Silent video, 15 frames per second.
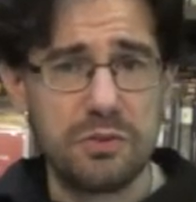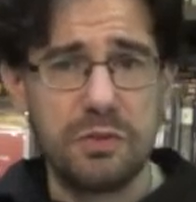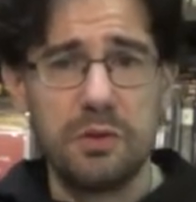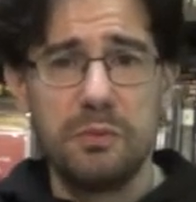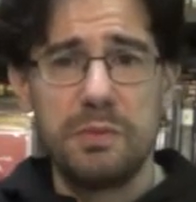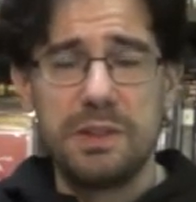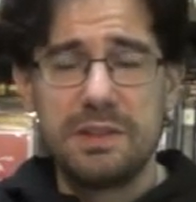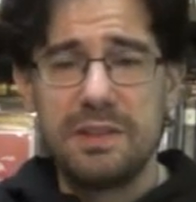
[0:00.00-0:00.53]

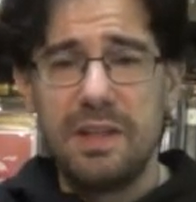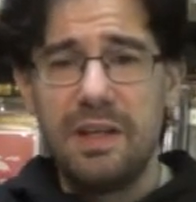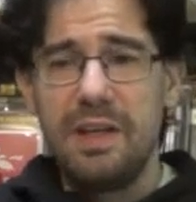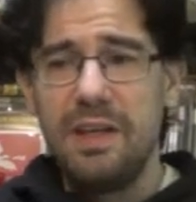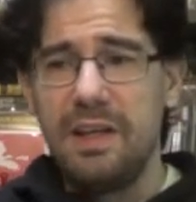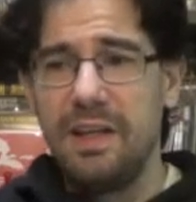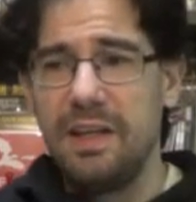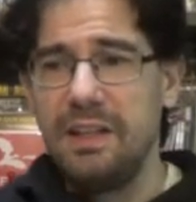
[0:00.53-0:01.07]
filmes.
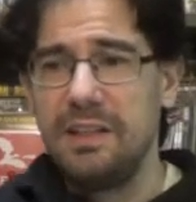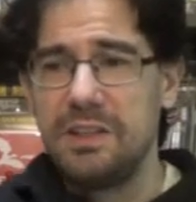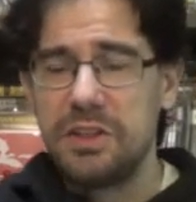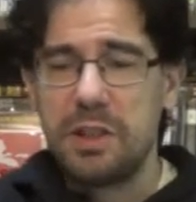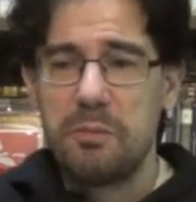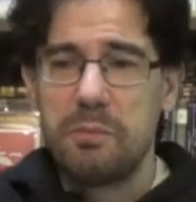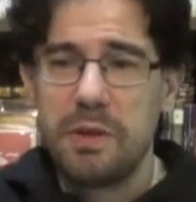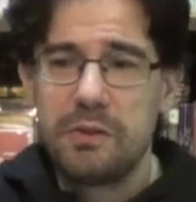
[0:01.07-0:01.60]
Ele
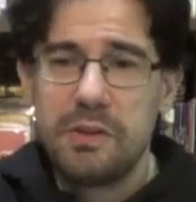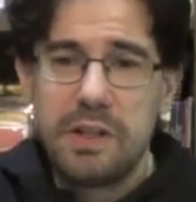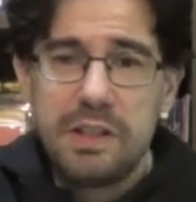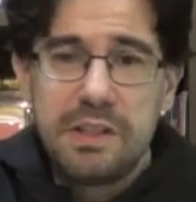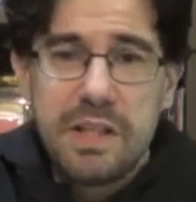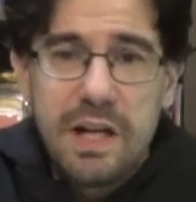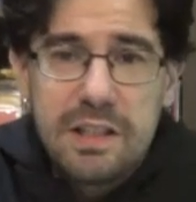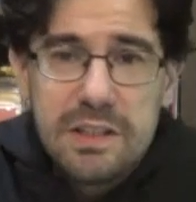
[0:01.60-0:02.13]
tinha a
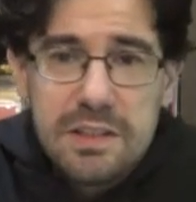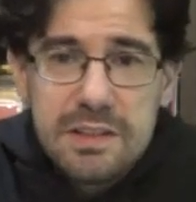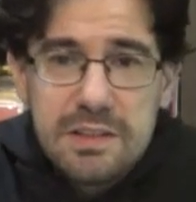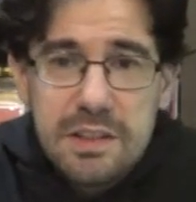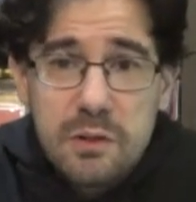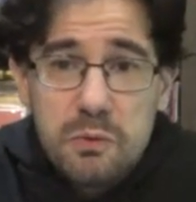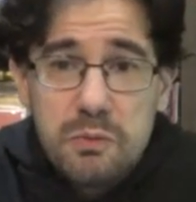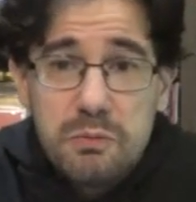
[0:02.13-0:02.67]
peculiaridade de
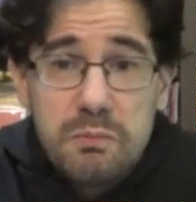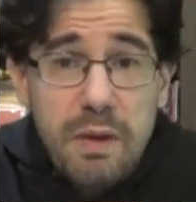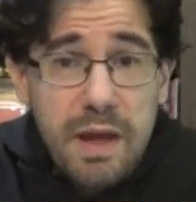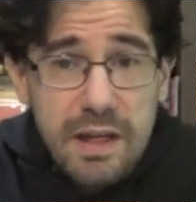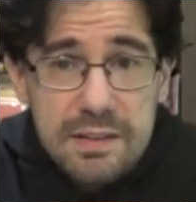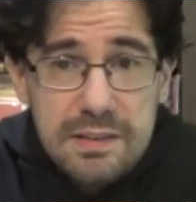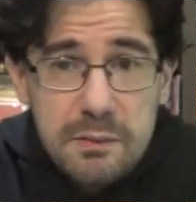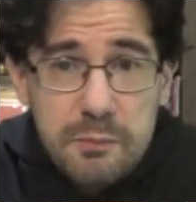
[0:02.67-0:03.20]
ser um
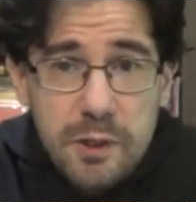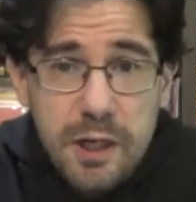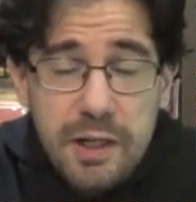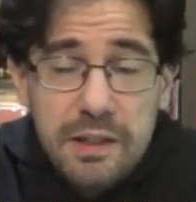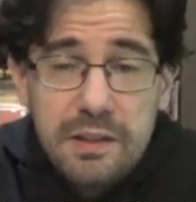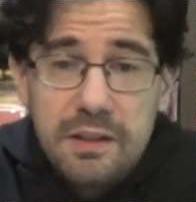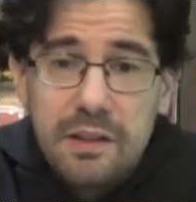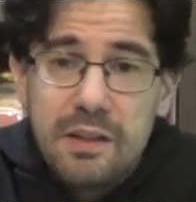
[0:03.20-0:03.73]
mega
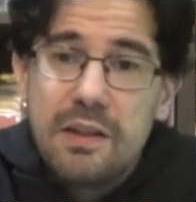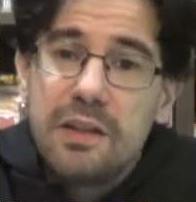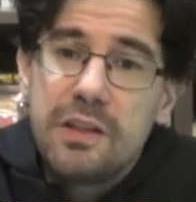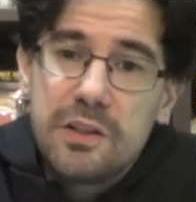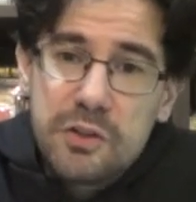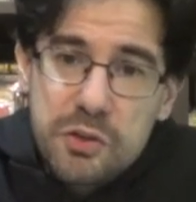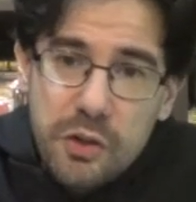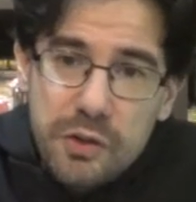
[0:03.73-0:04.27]
samurai,
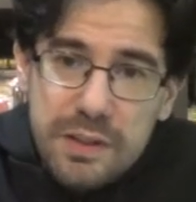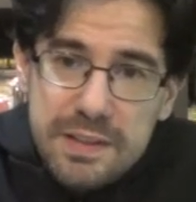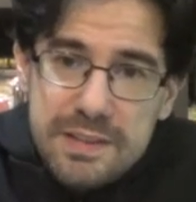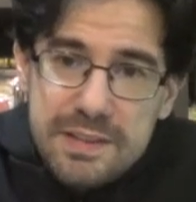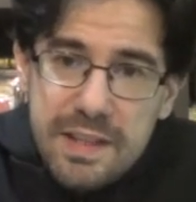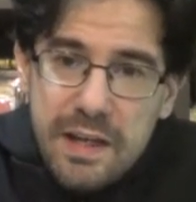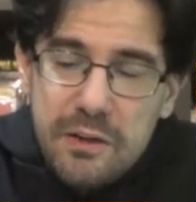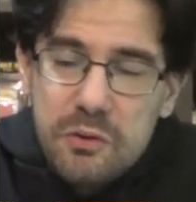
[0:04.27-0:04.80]
só que
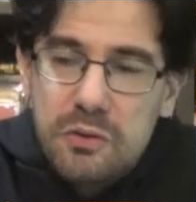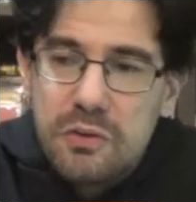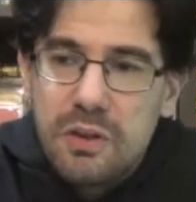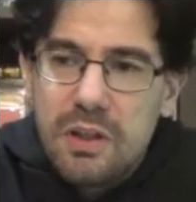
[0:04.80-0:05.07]
cego